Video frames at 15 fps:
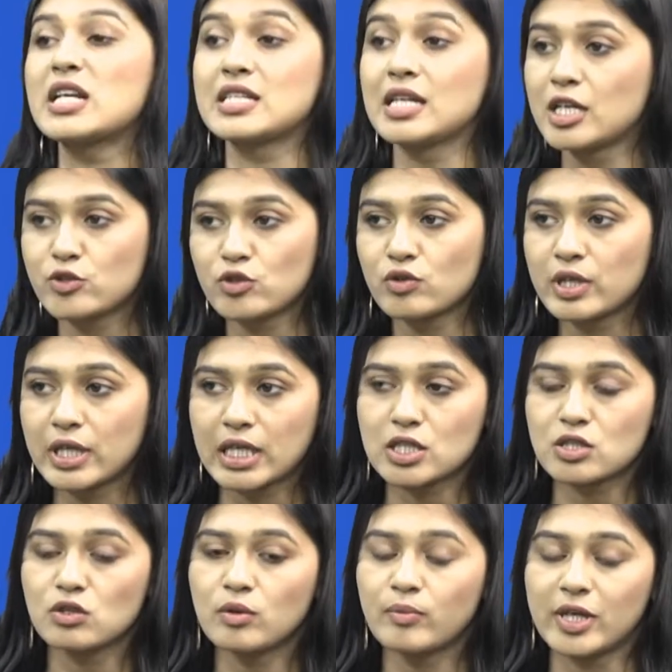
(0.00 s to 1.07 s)
সালের জন্য
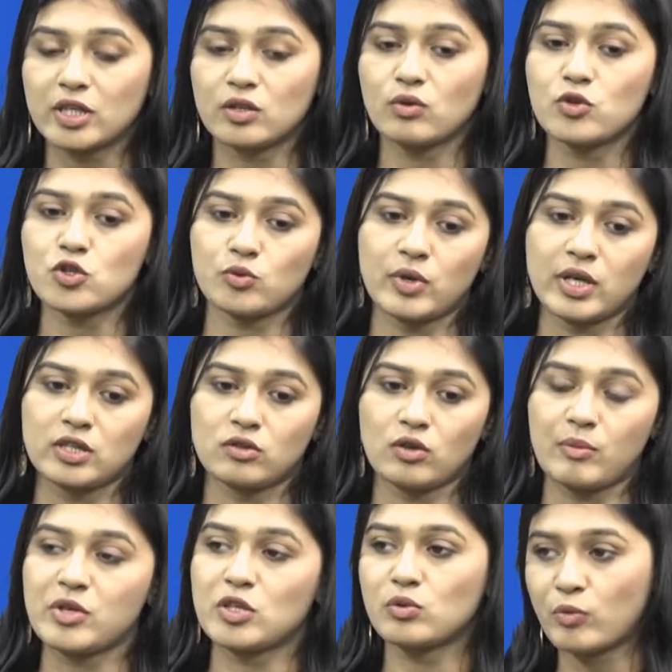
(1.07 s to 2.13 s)
ডেকেছিল বাট ওই সময় তো
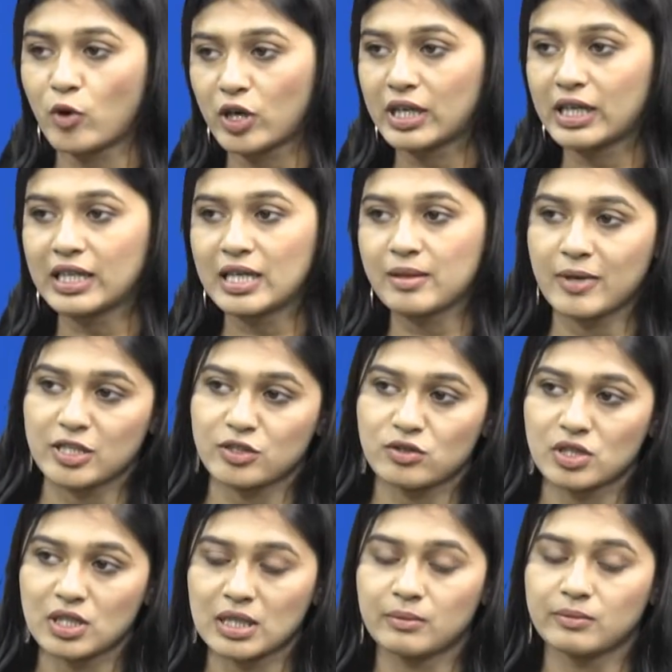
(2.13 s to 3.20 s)
আমি একটু মডেলিং নিয়ে ব্যস্ত
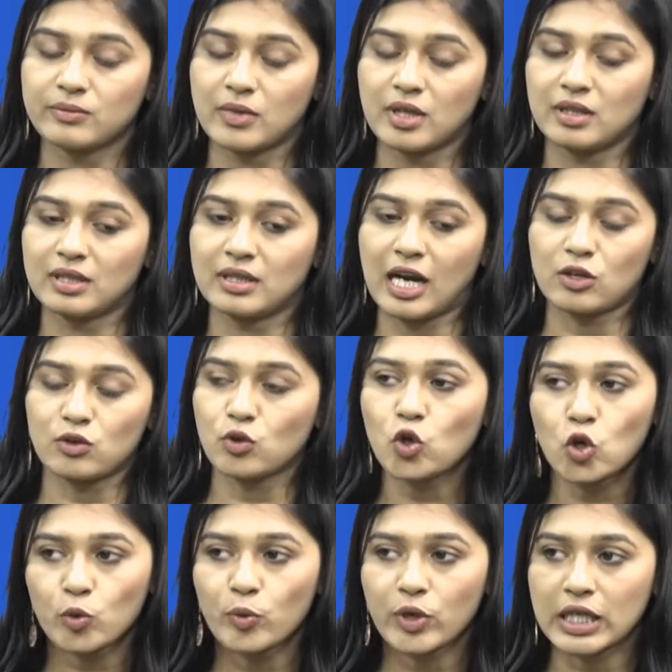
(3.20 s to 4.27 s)
ছিলাম নাটক
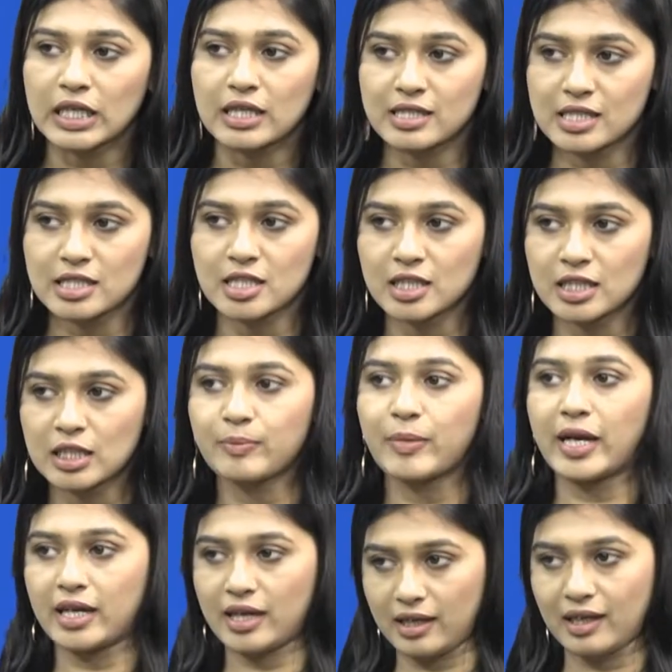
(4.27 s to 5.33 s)
করবো কিনা ডিসিশন নিতে
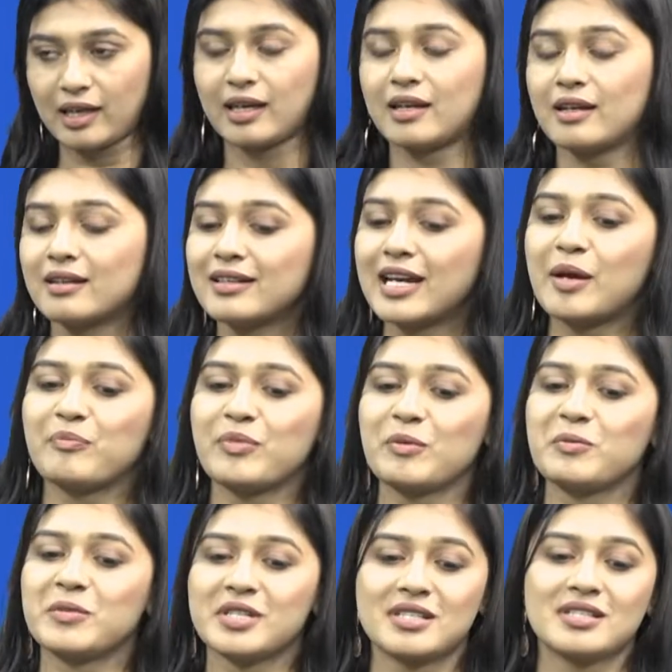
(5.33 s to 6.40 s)
পারিনি হ্যাঁ র্যাম্পে
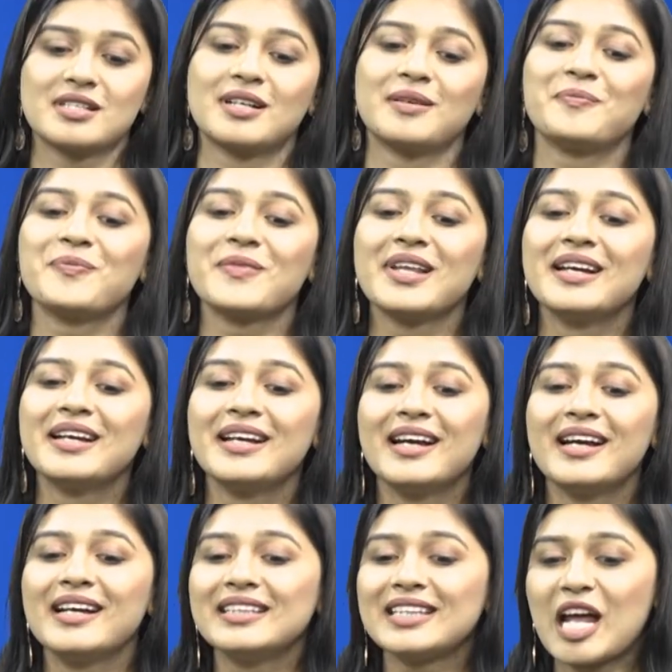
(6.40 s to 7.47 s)
বিজি ছিলাম
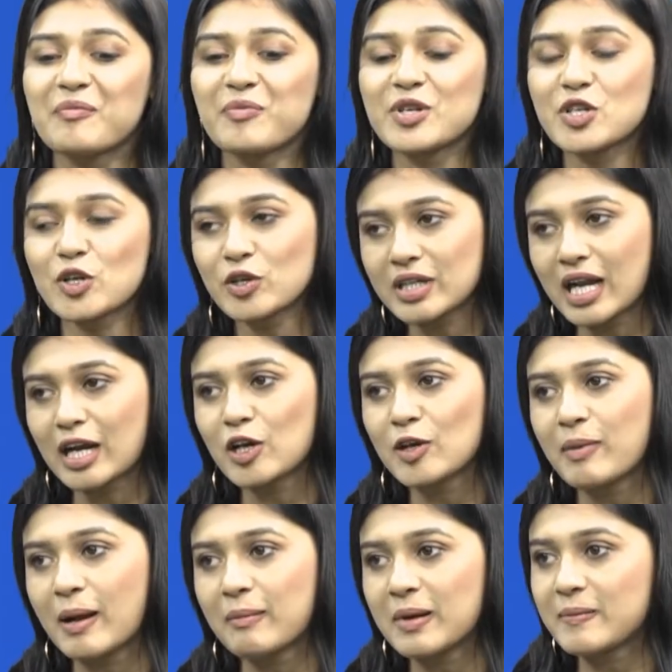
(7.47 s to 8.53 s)
তারপর যখন ডাকলো
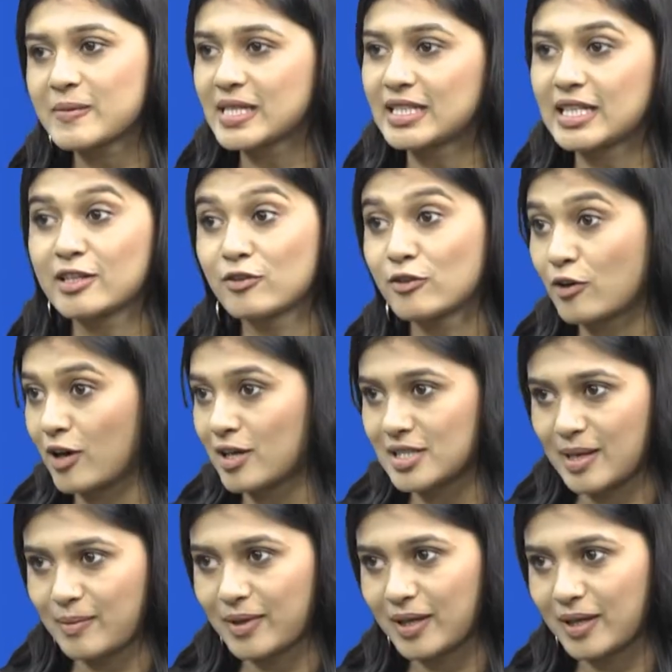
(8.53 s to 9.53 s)
ভাবলাম যে এটা ইগনোর করা যাবে